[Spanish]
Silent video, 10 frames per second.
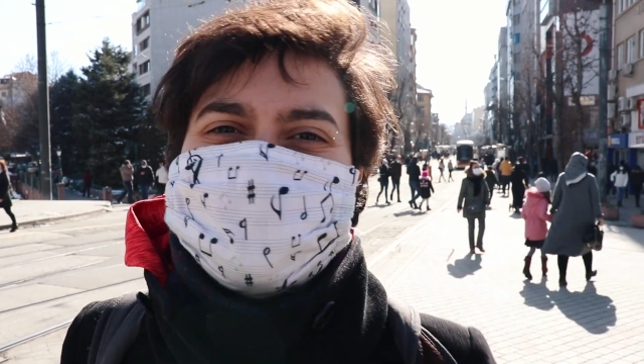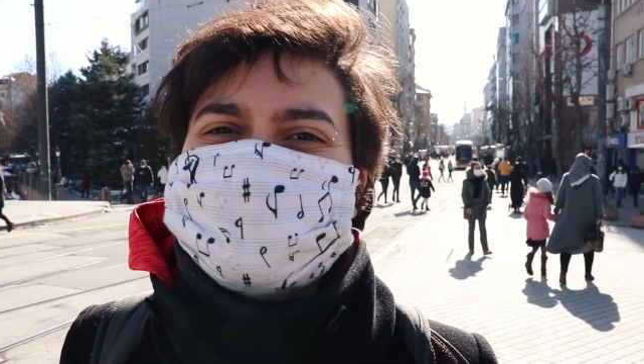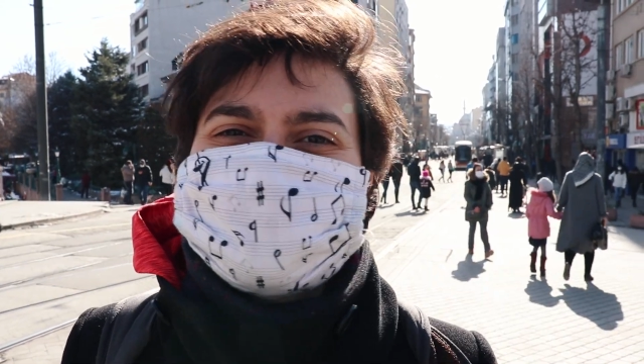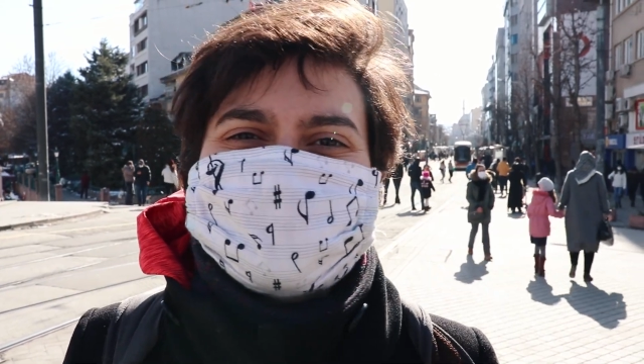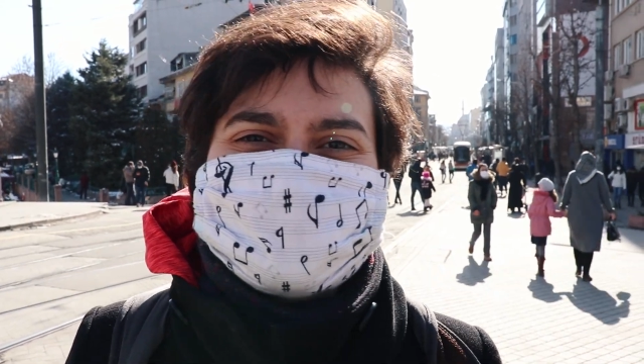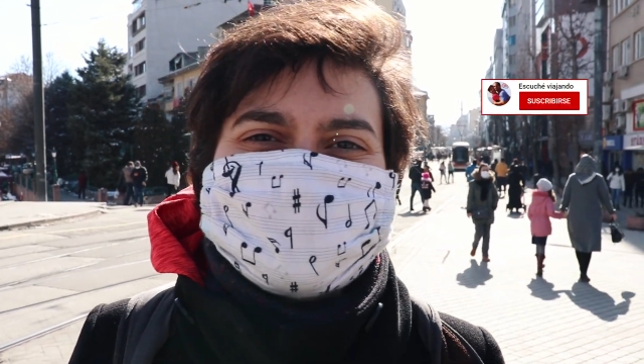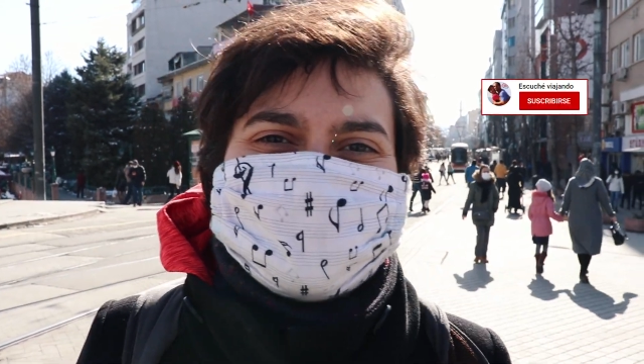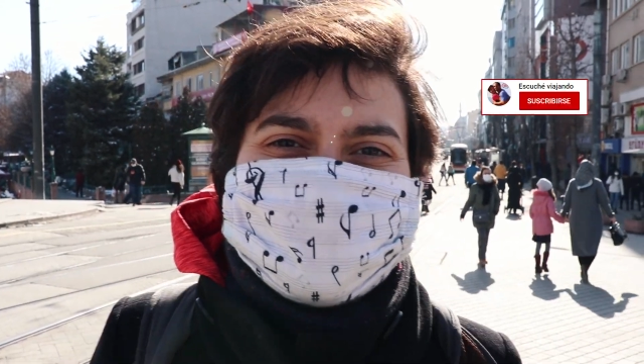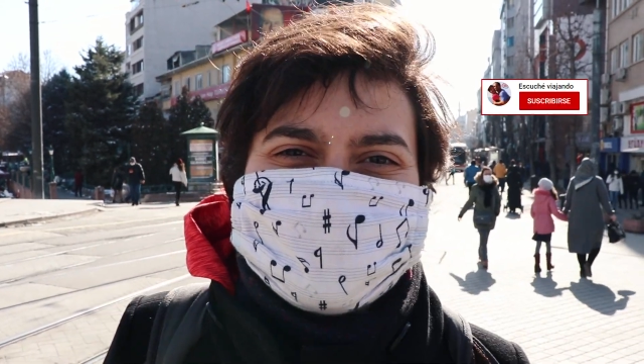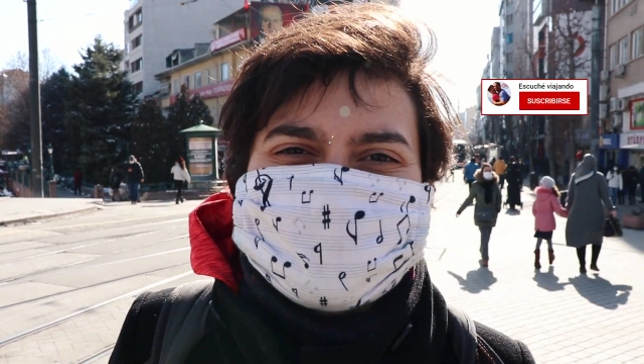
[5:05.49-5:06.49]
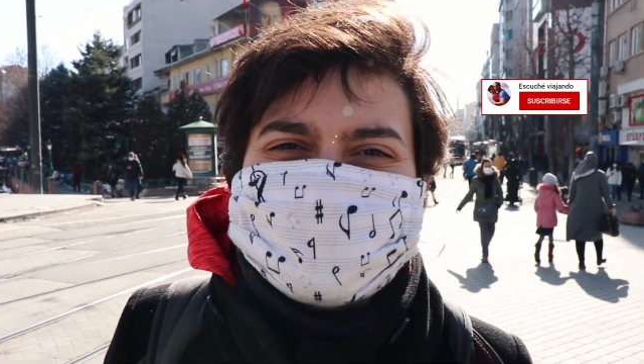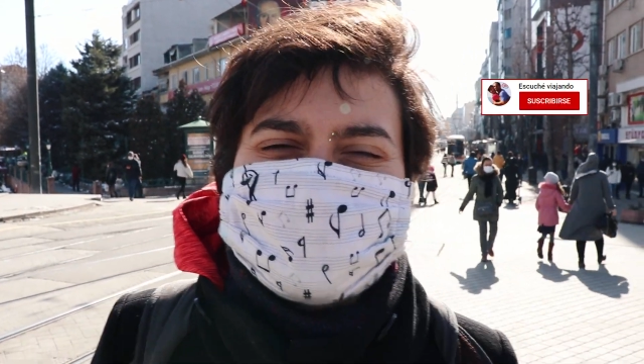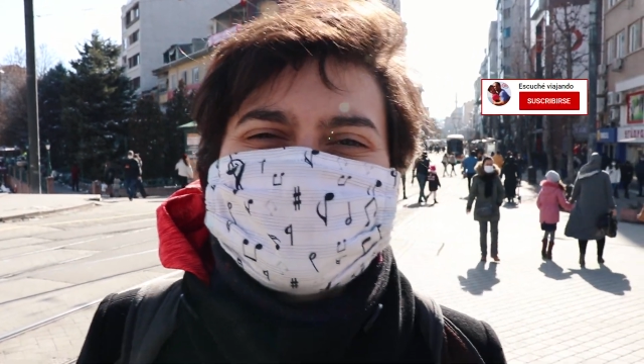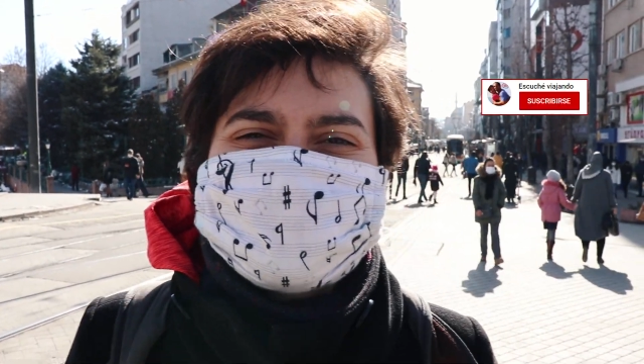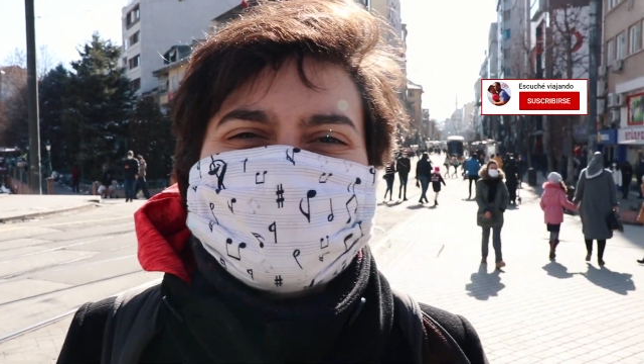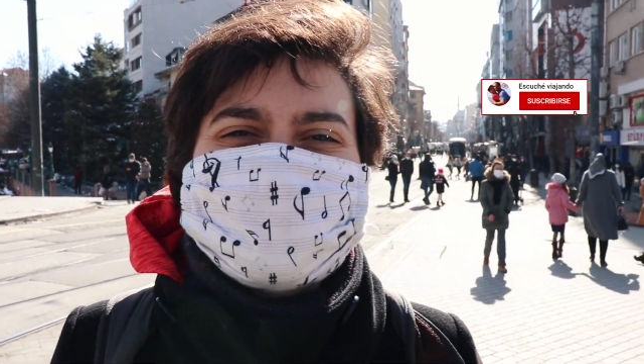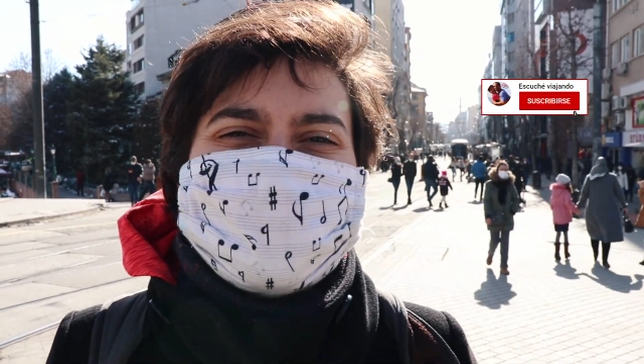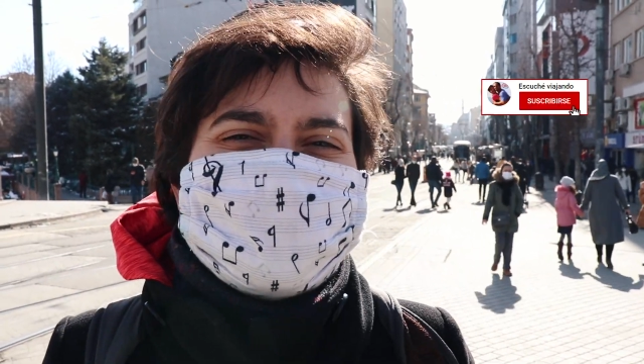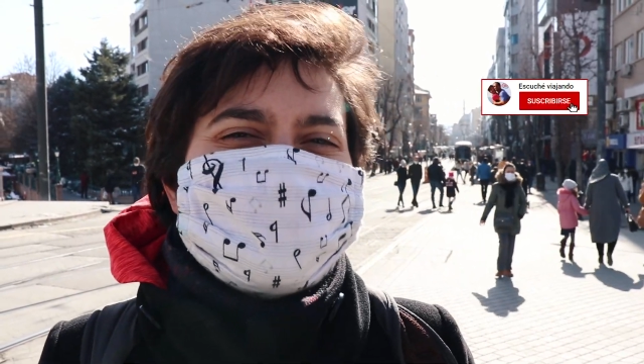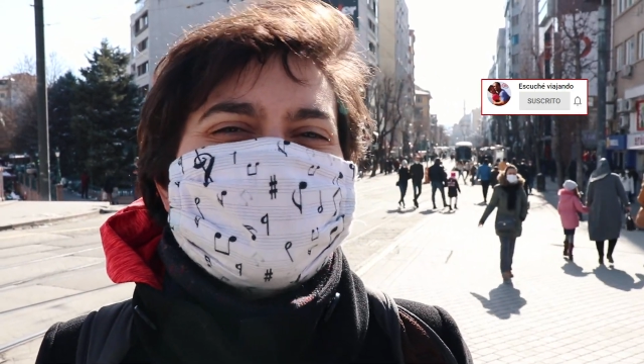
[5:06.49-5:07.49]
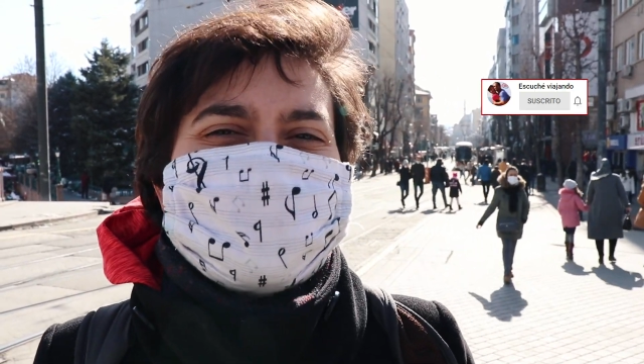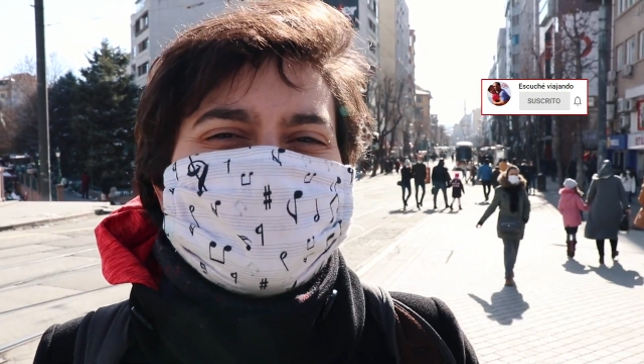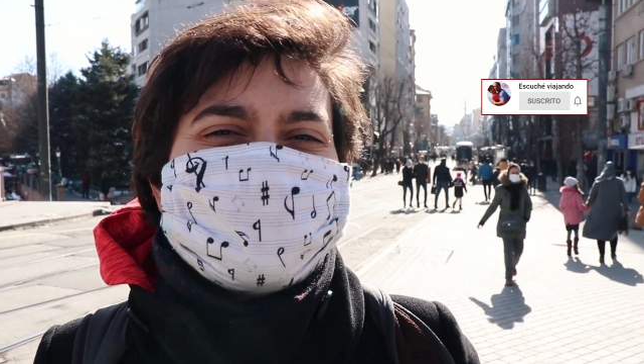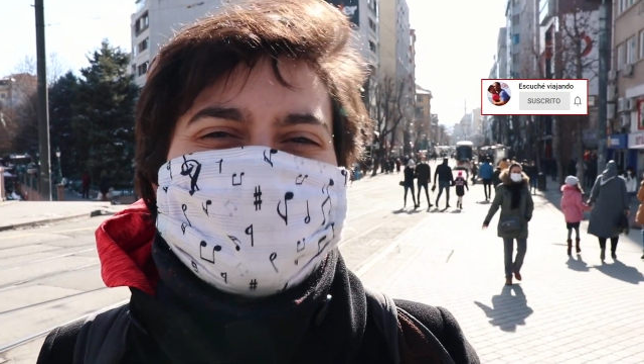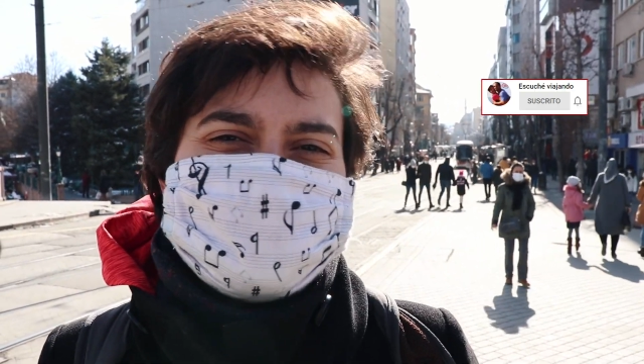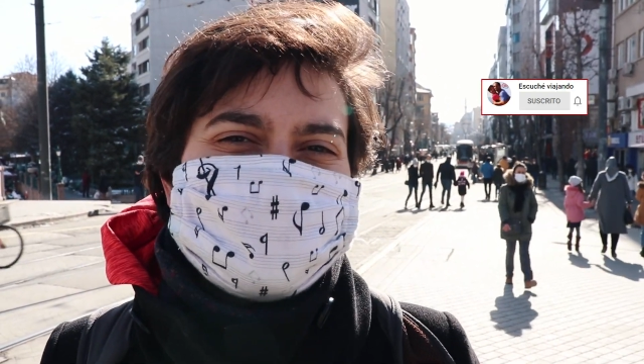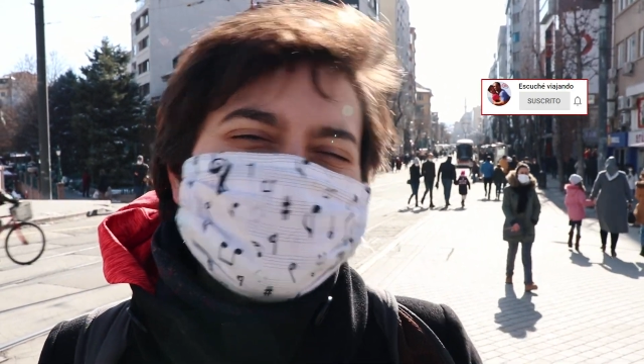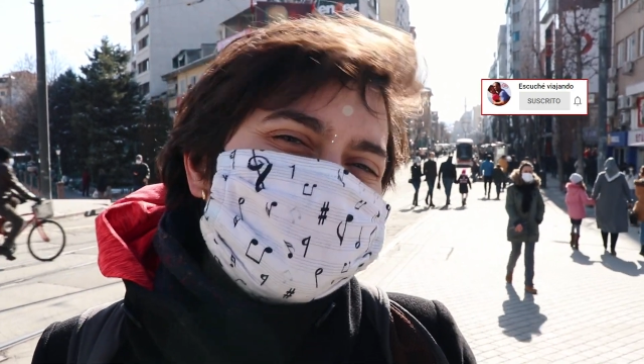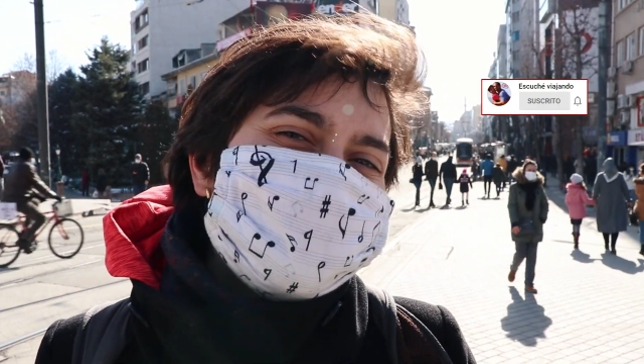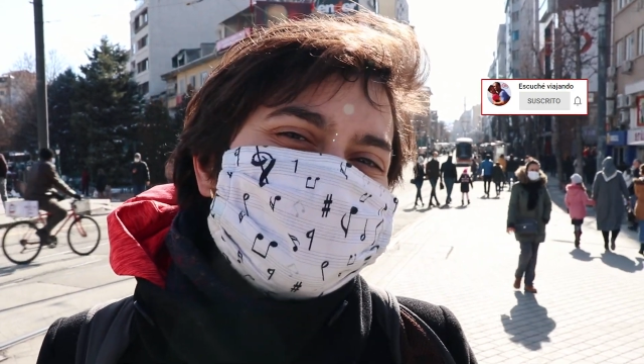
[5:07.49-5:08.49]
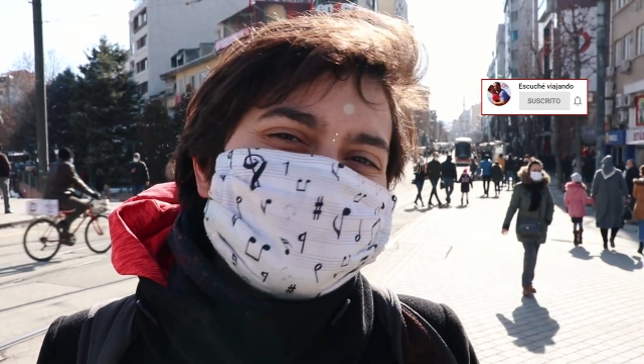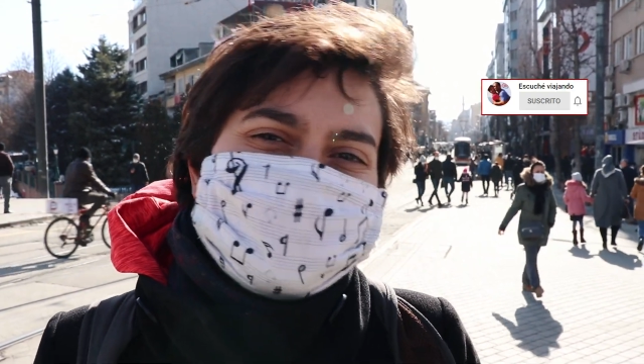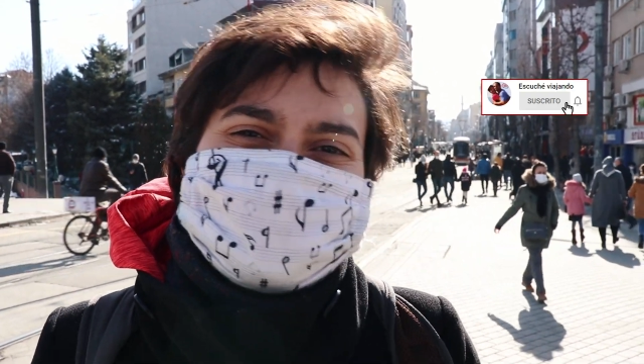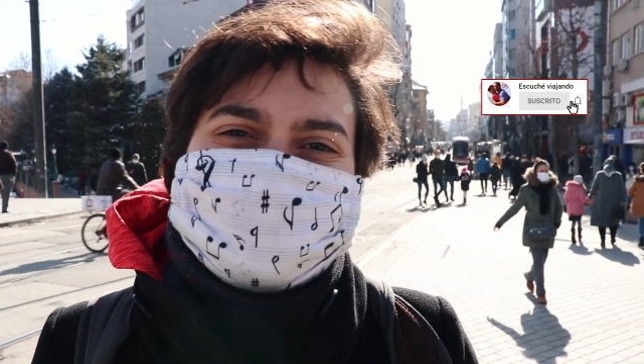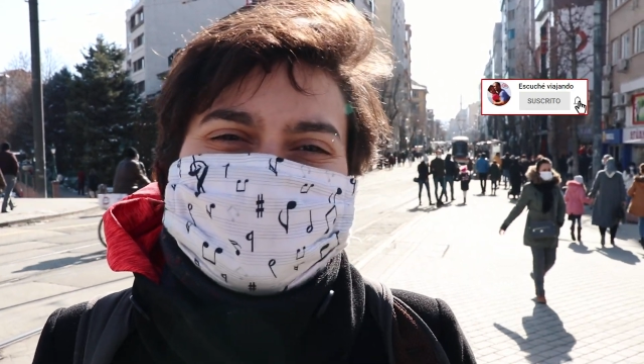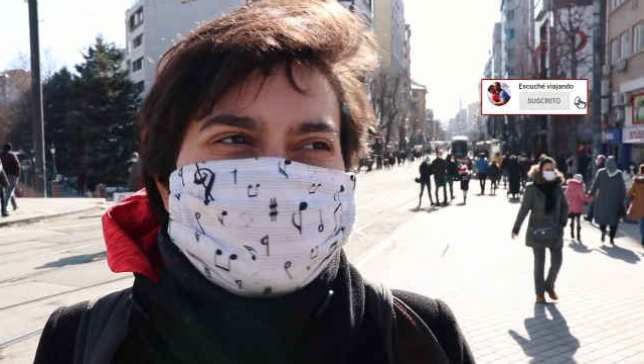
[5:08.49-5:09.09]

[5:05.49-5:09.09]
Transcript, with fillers: pero en realidad esta ciudad tiene más de medio millón de habitantes,